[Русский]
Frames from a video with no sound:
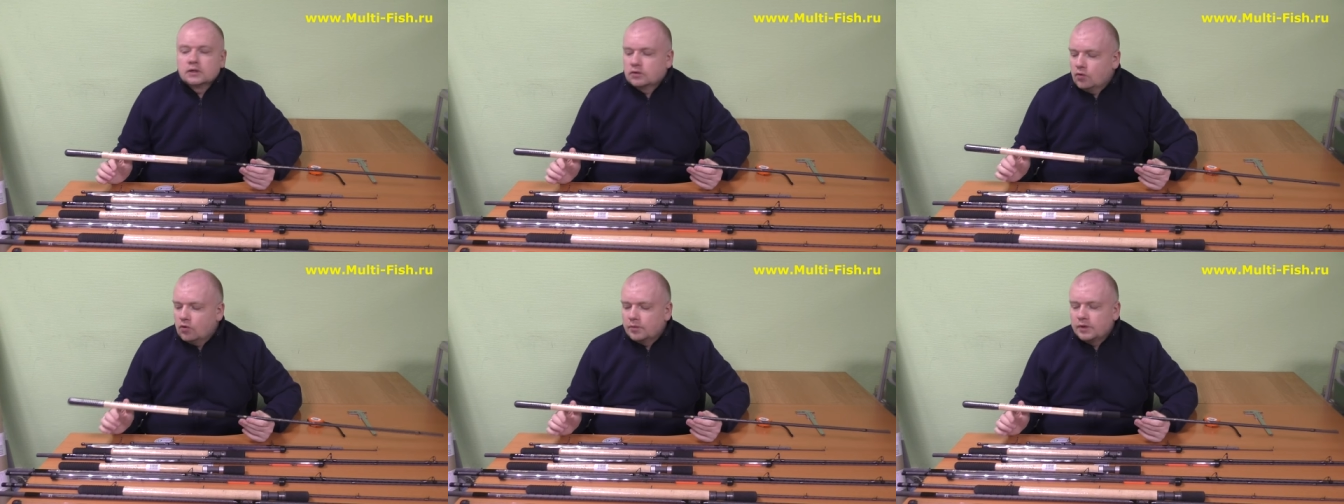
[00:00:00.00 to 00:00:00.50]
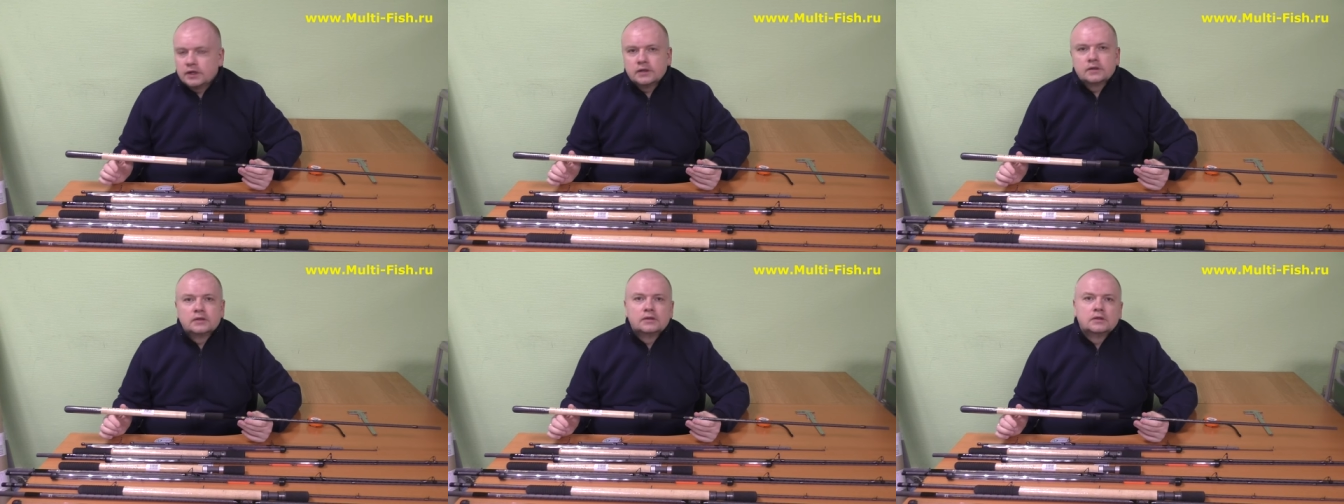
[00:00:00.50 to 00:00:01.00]

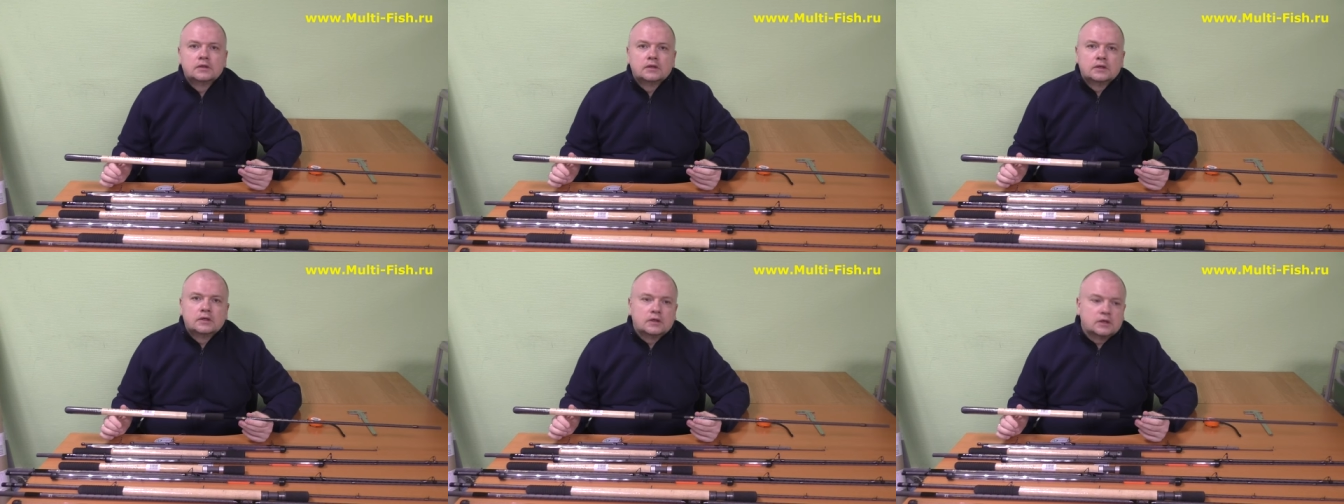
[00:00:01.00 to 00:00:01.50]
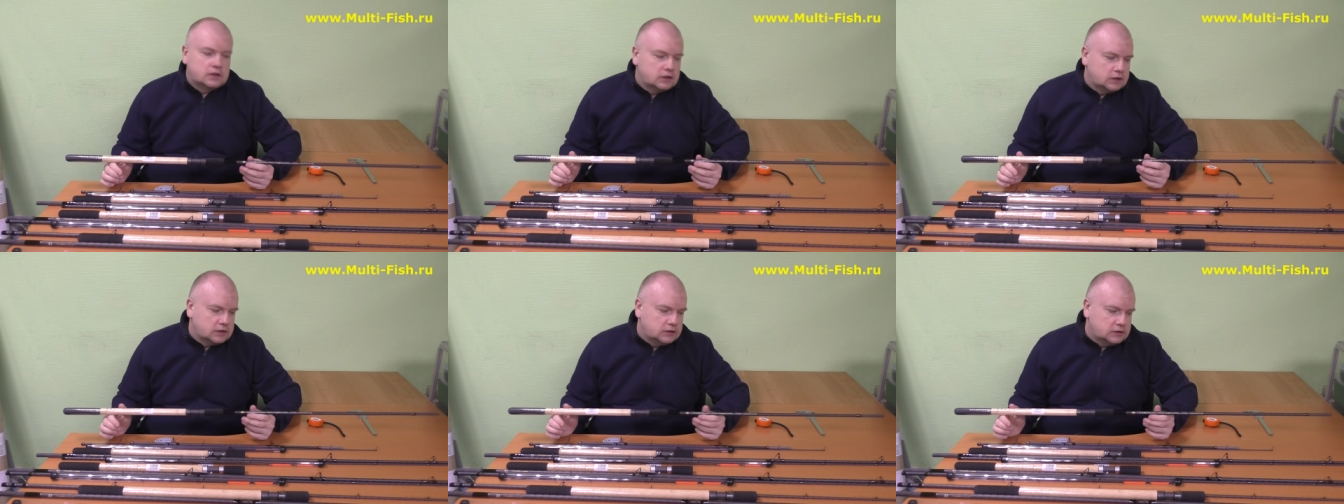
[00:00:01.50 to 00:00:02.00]
комля
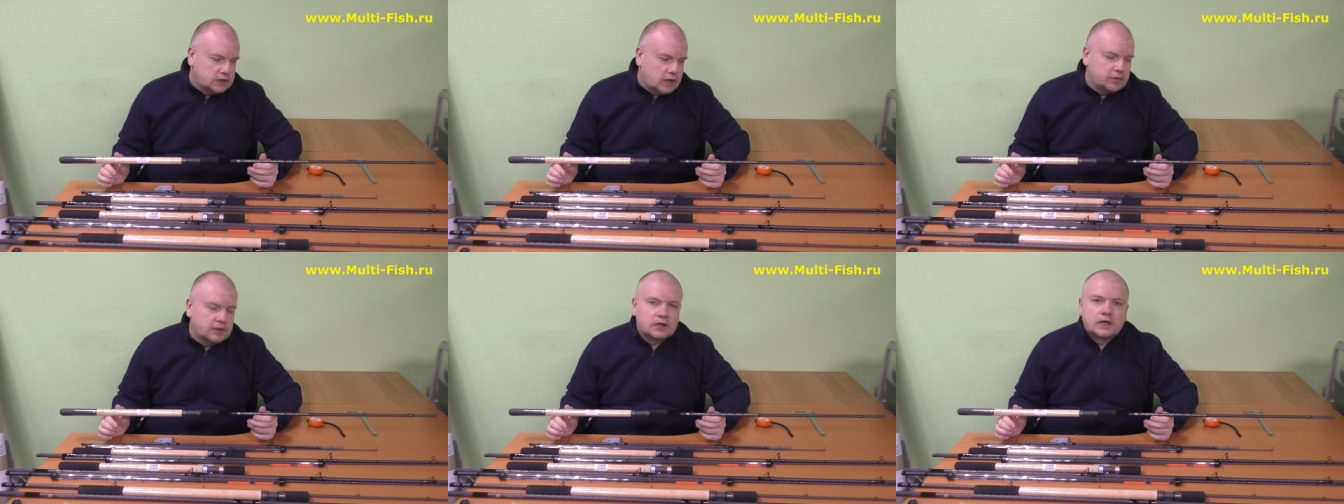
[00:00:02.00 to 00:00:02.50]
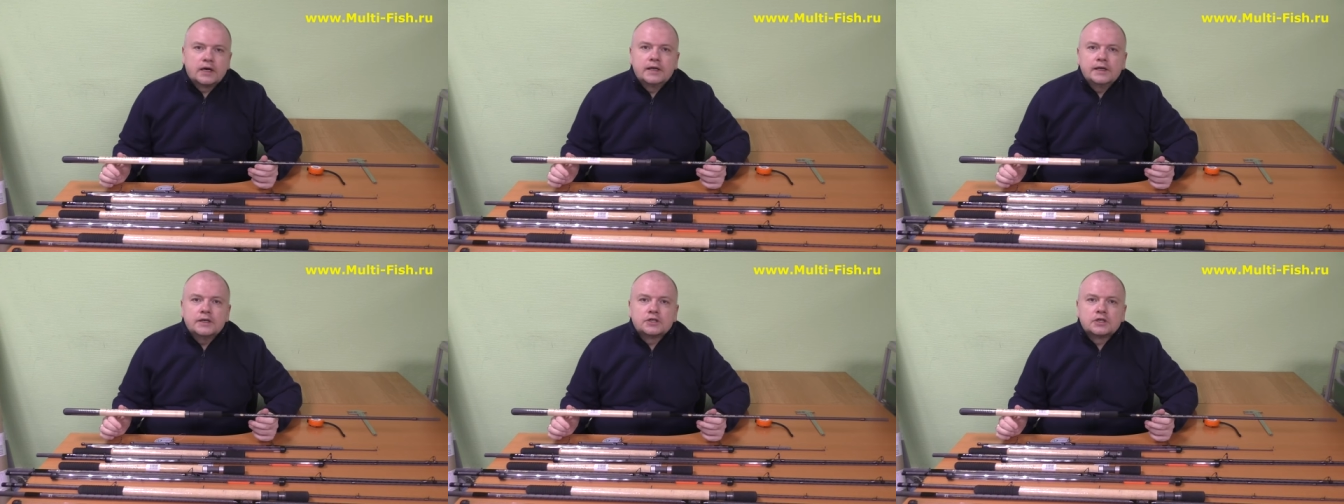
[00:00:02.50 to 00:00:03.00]
Э, диаметр
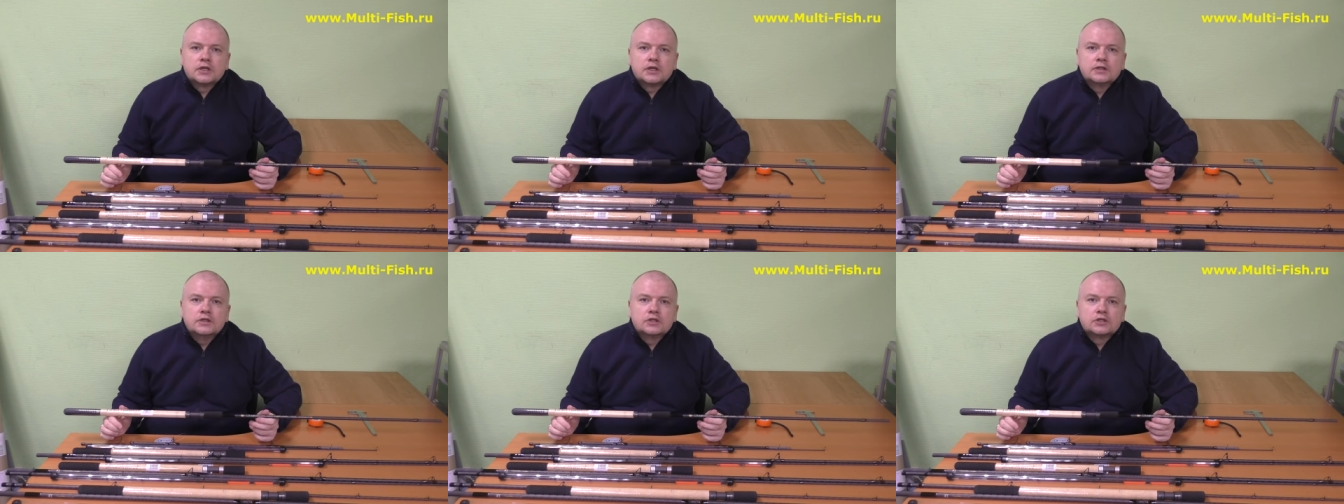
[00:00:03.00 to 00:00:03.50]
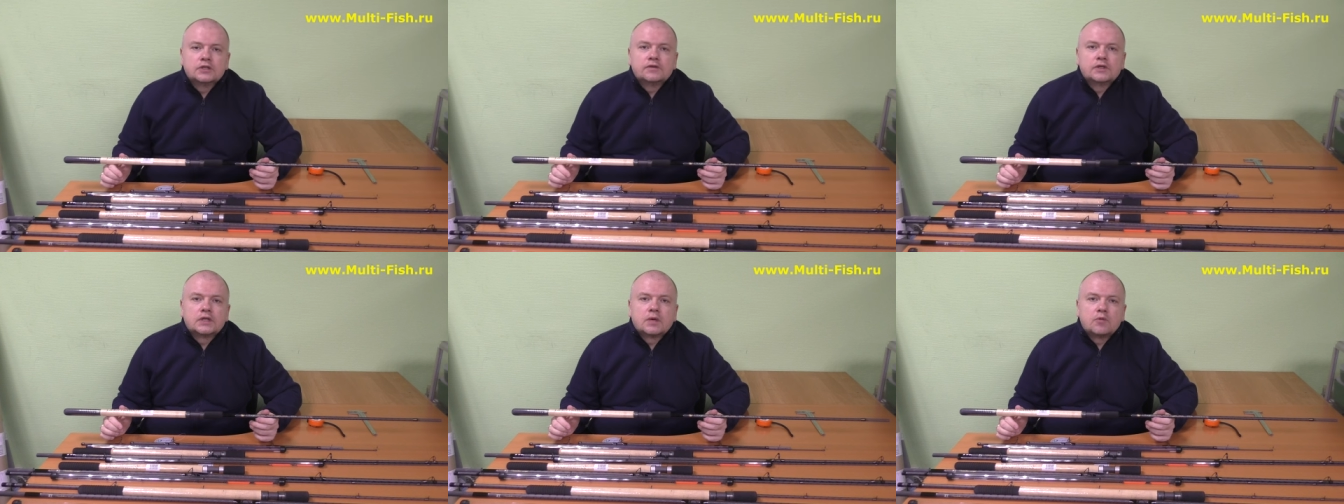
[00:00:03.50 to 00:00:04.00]
колечка
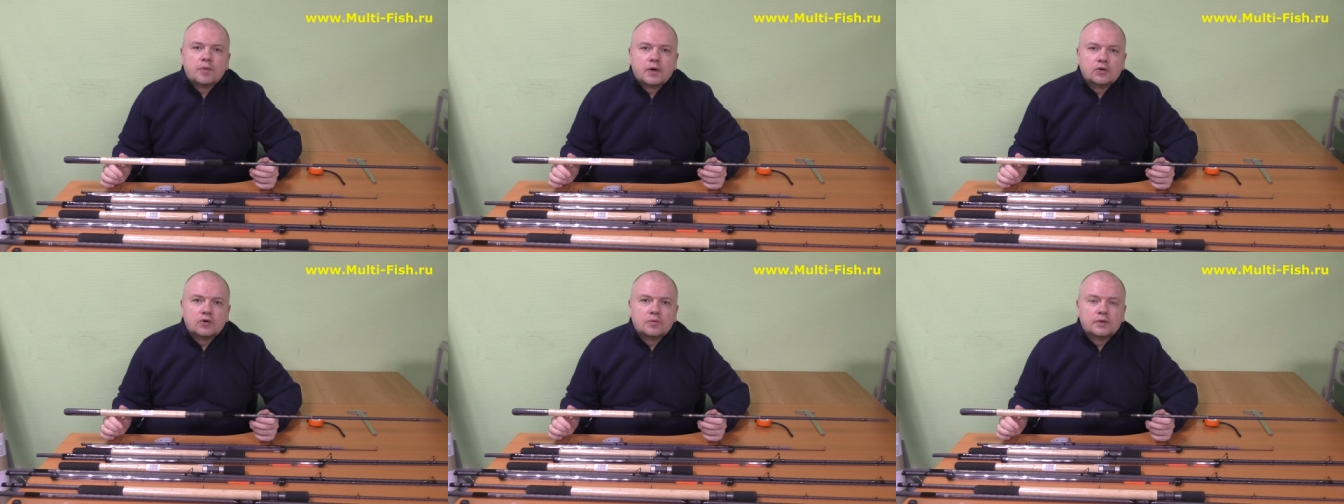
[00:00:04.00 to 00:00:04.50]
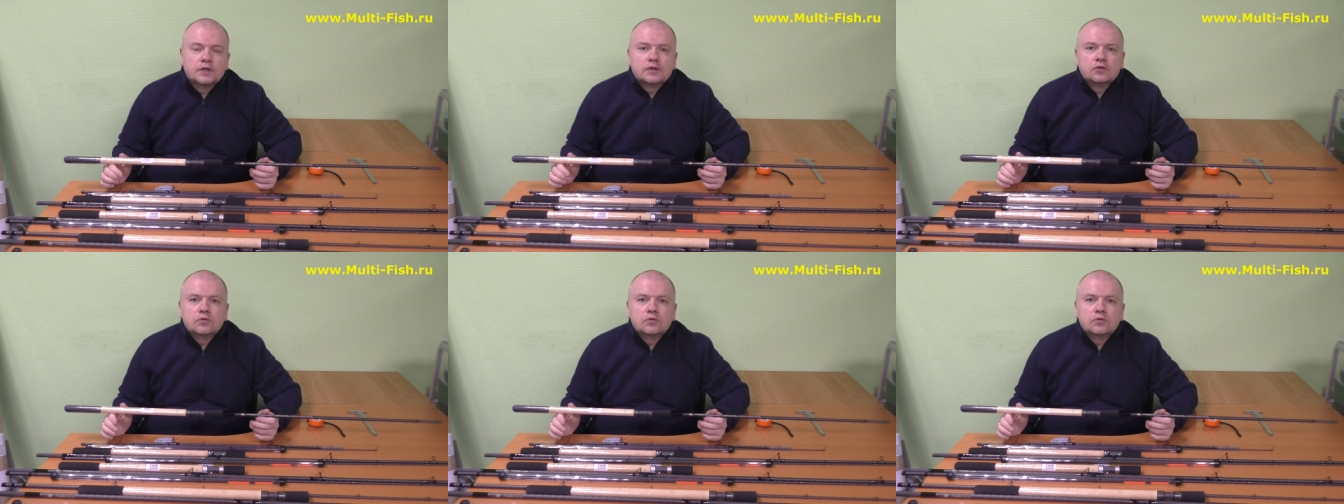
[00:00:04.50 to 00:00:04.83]
нижнего и тому подобное.